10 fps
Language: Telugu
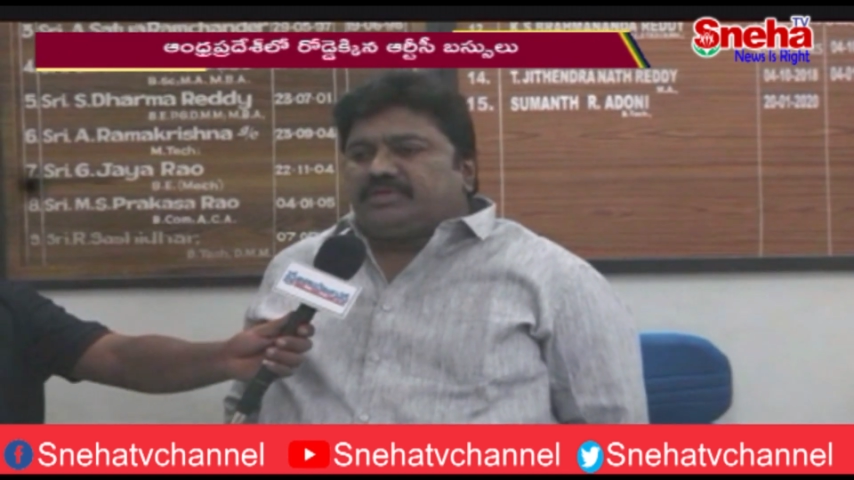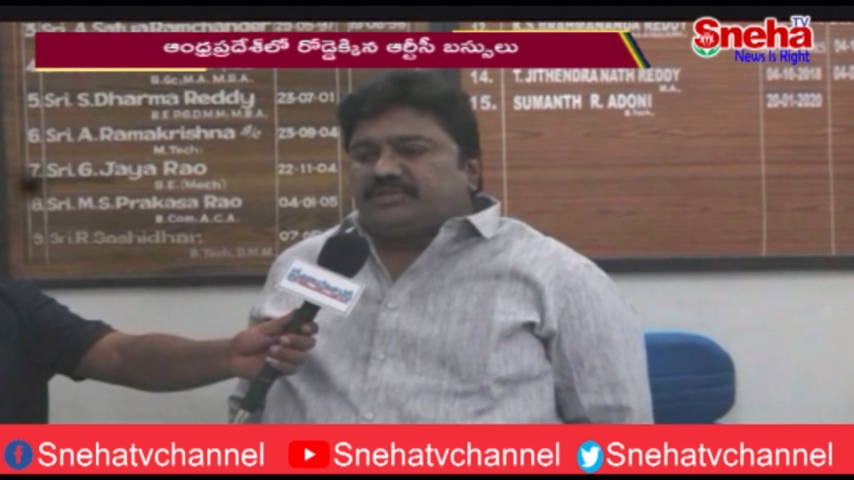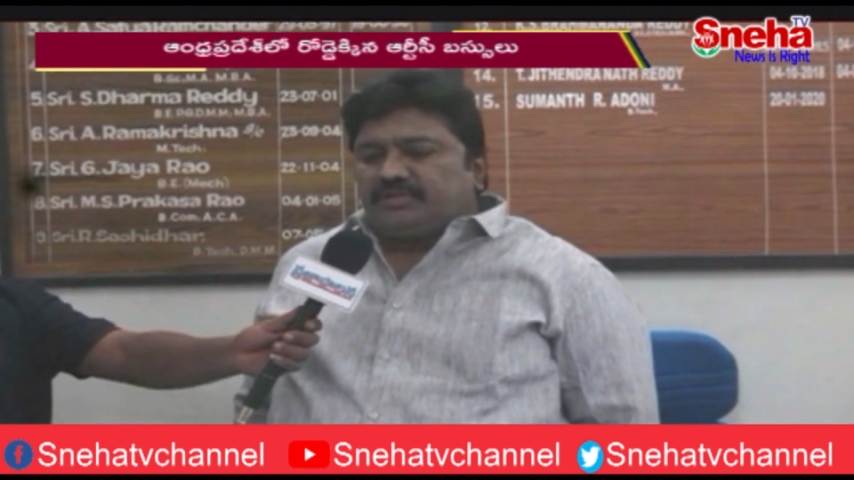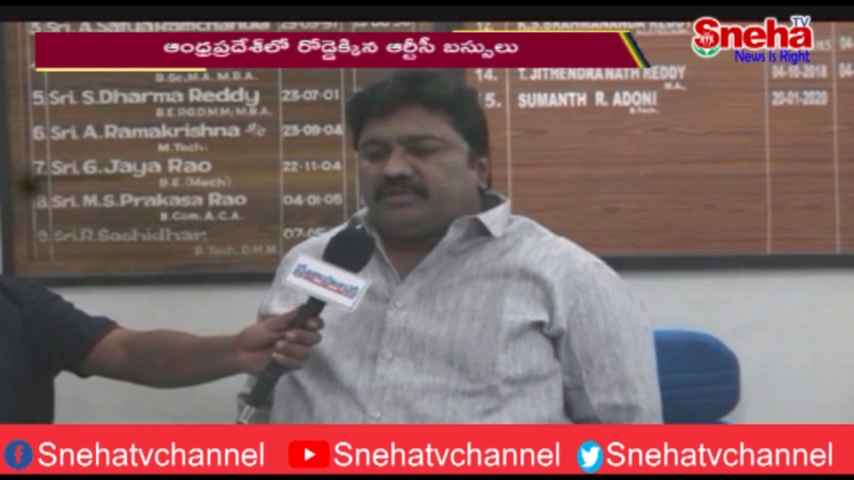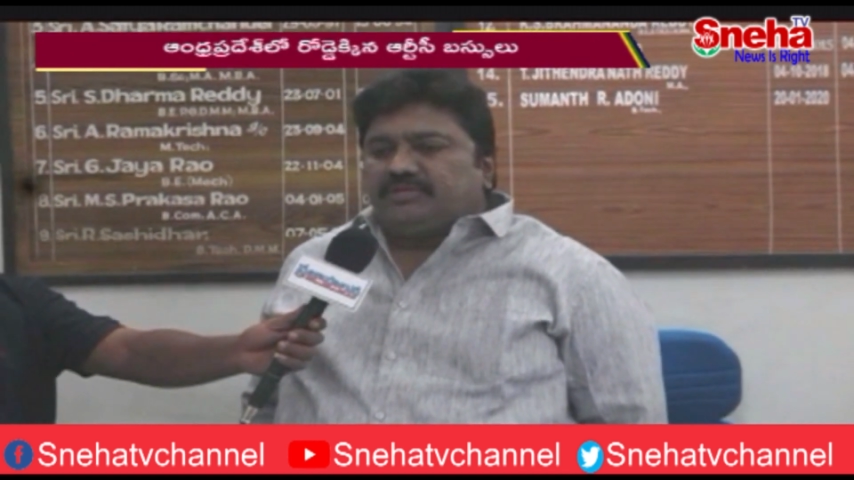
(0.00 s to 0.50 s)

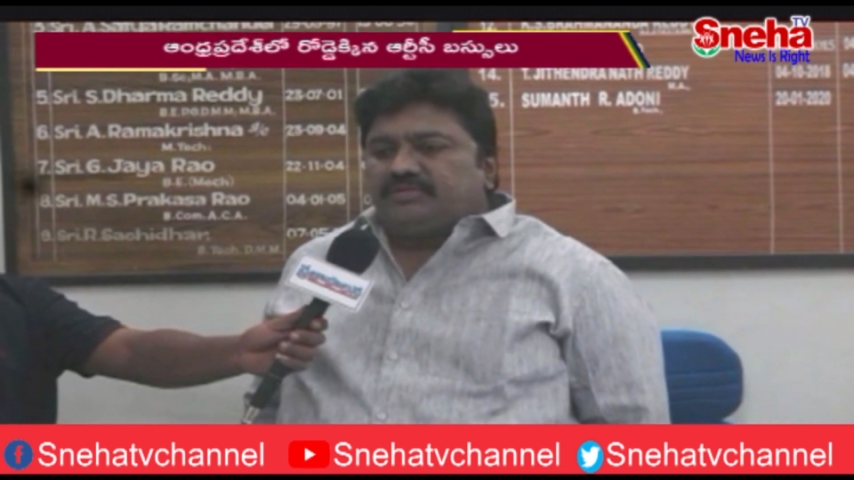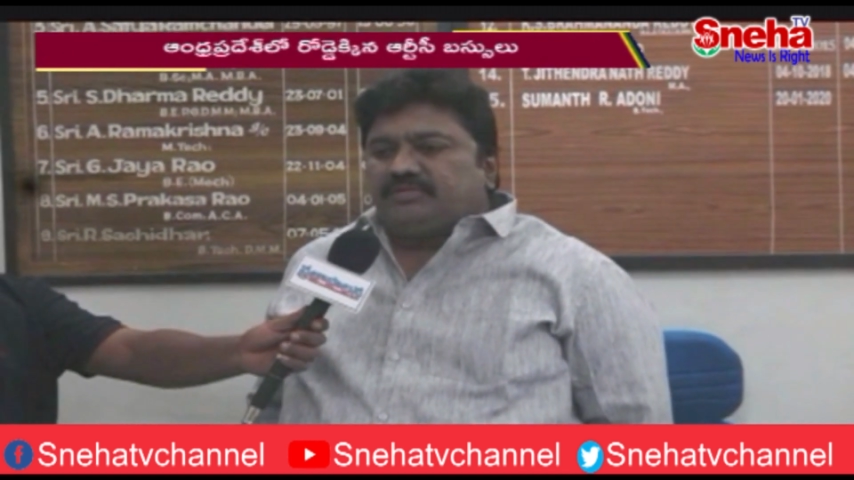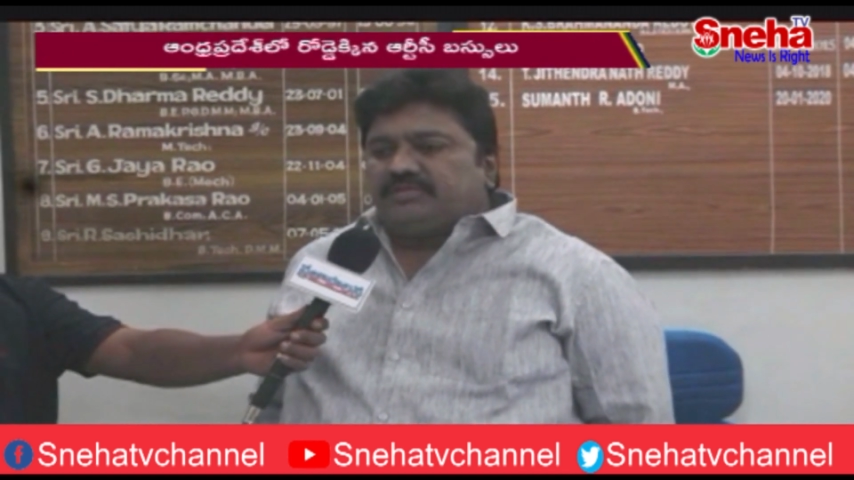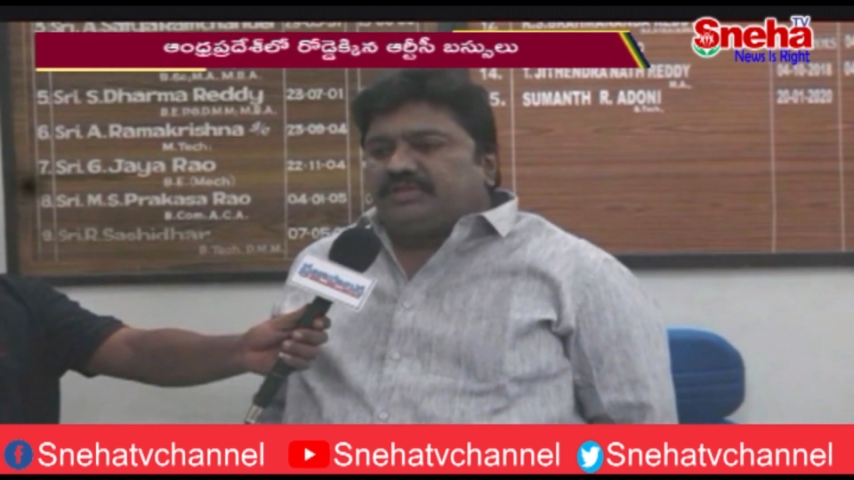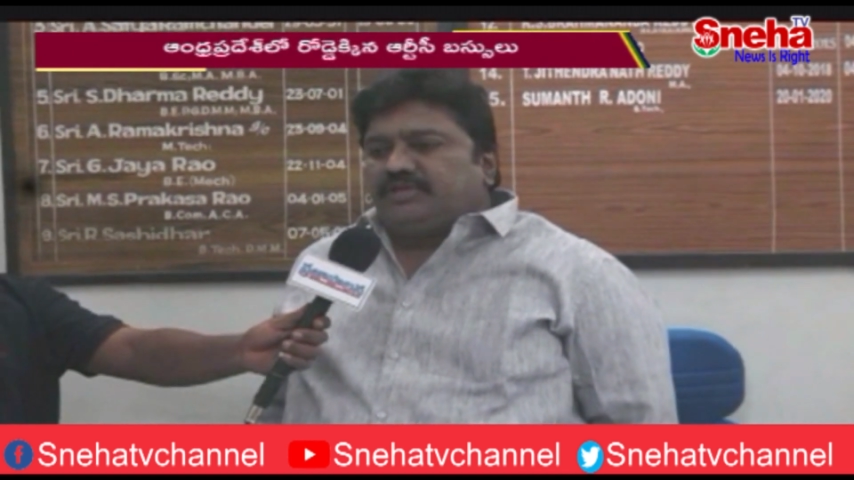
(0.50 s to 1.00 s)
బస్సులు
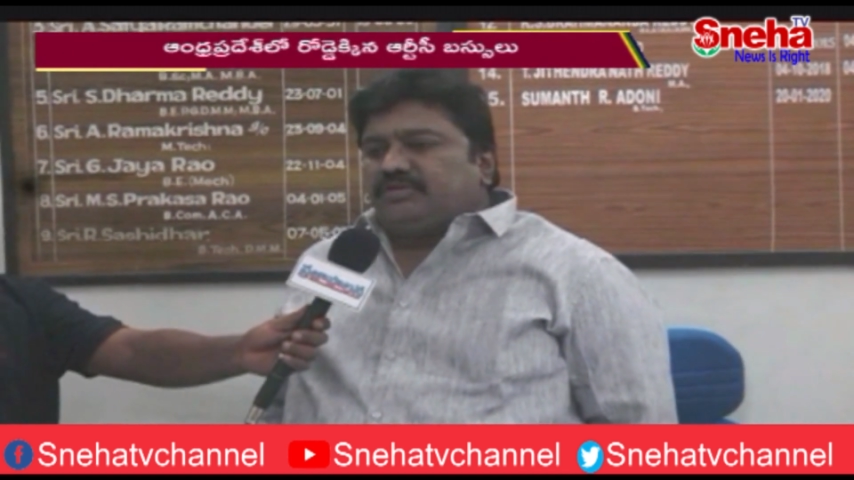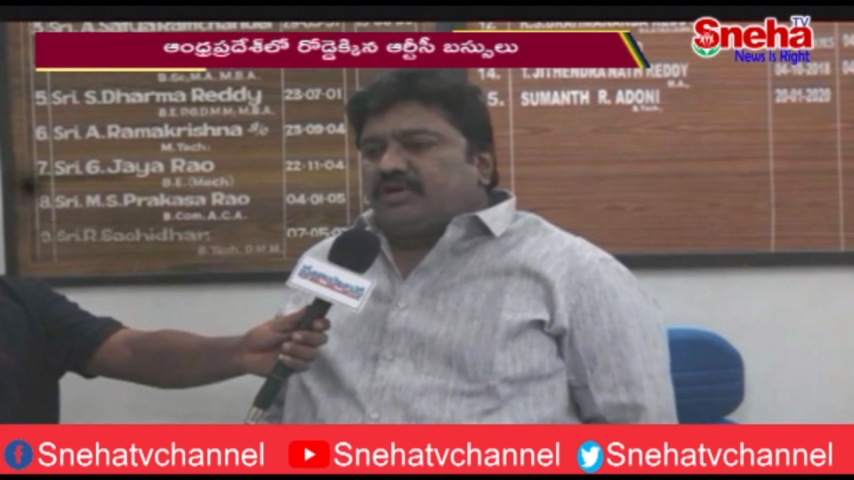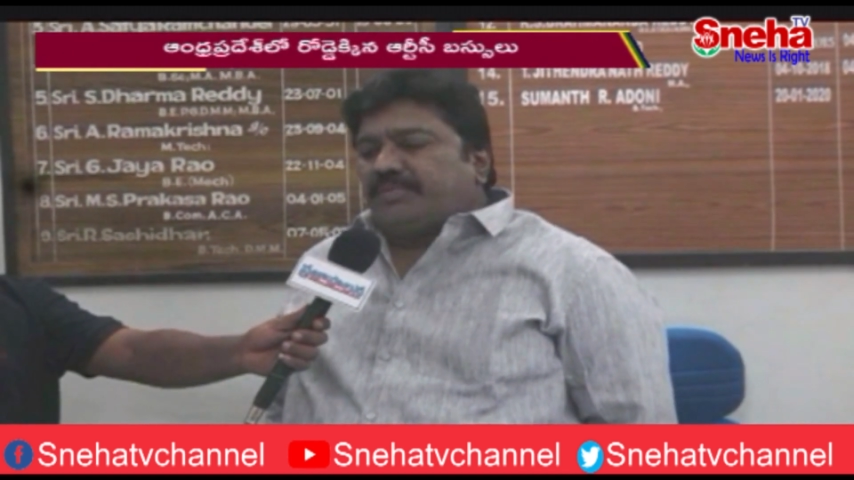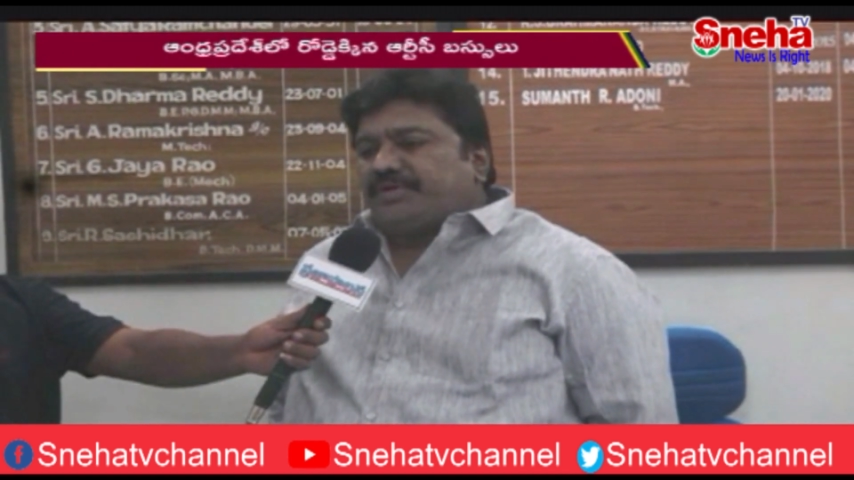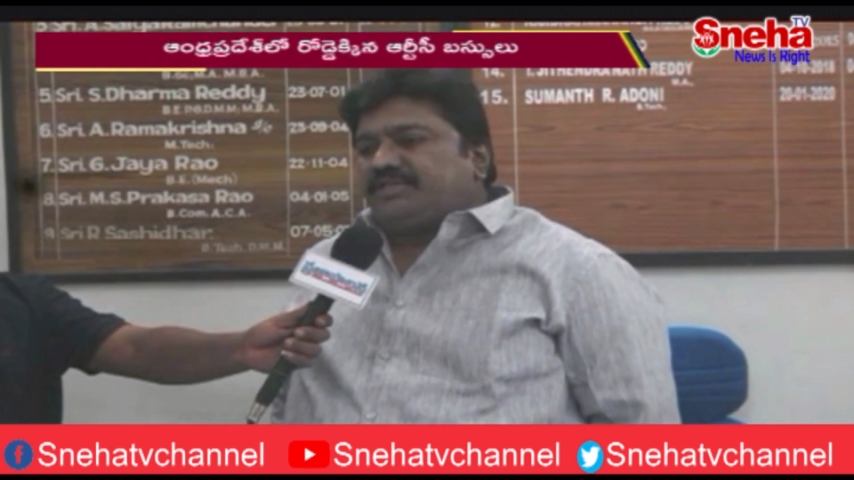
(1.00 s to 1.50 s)
ఈరోజు
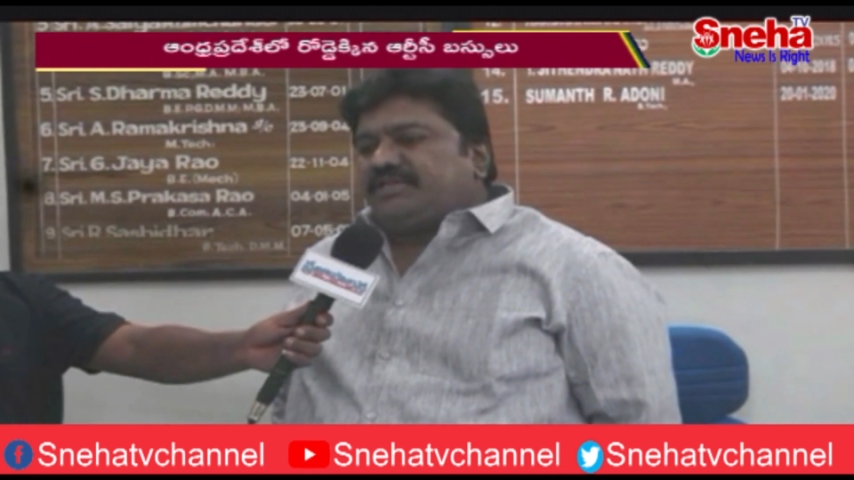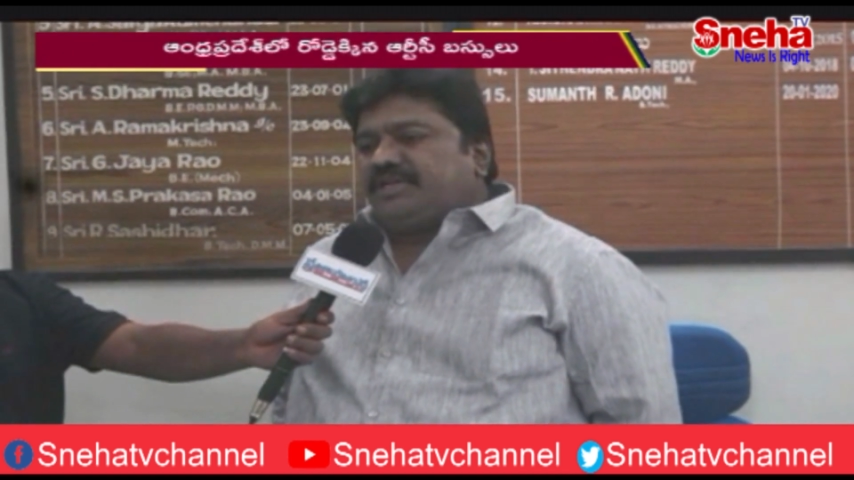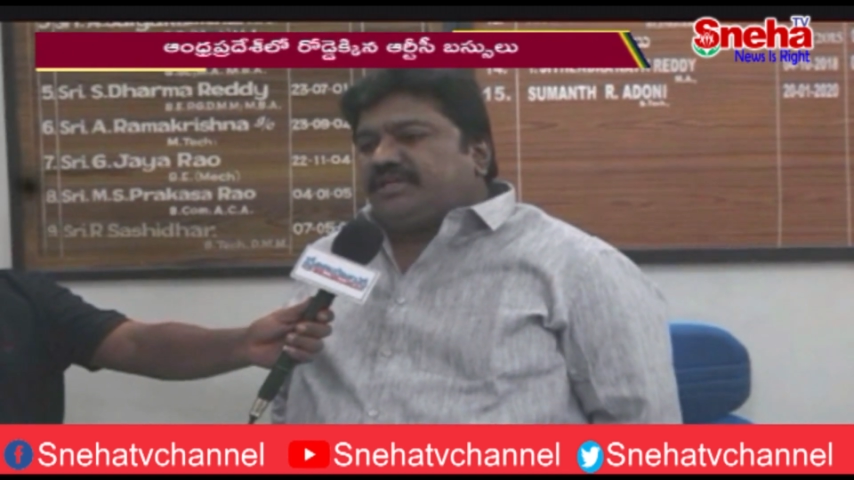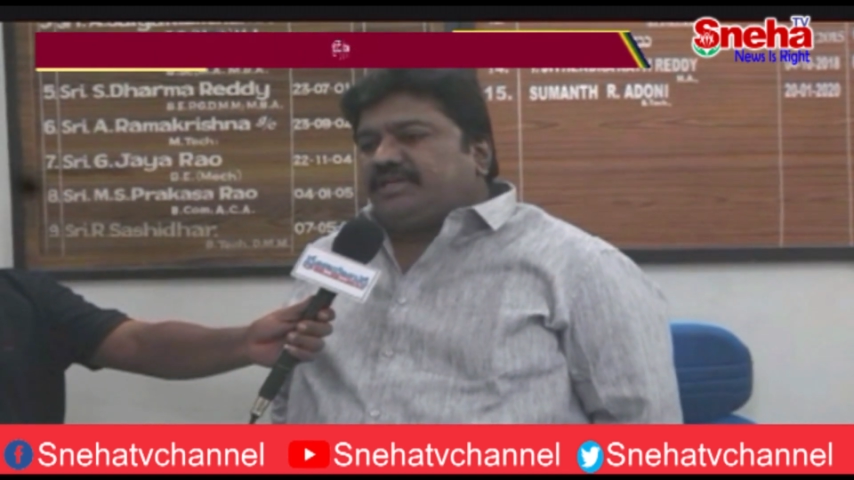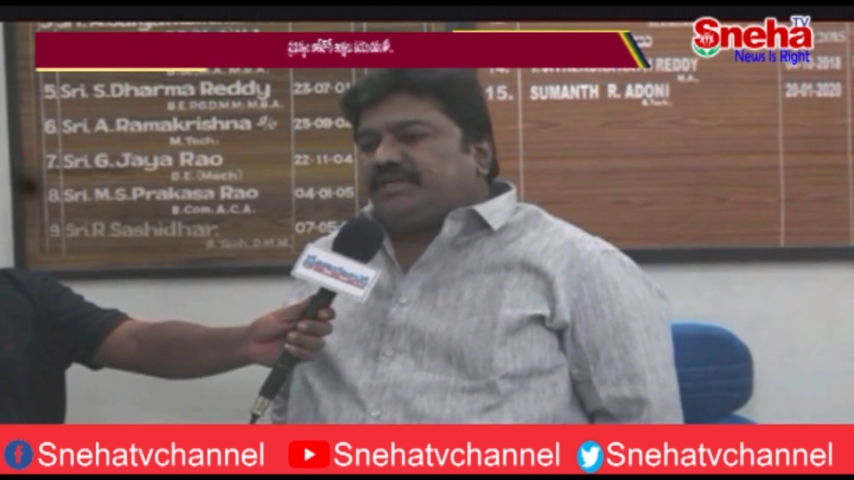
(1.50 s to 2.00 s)

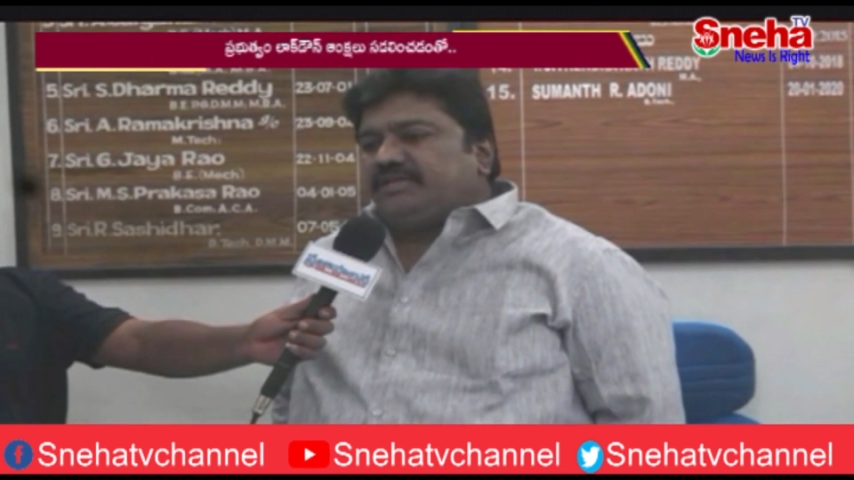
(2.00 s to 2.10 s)
ఆపరేషన్కి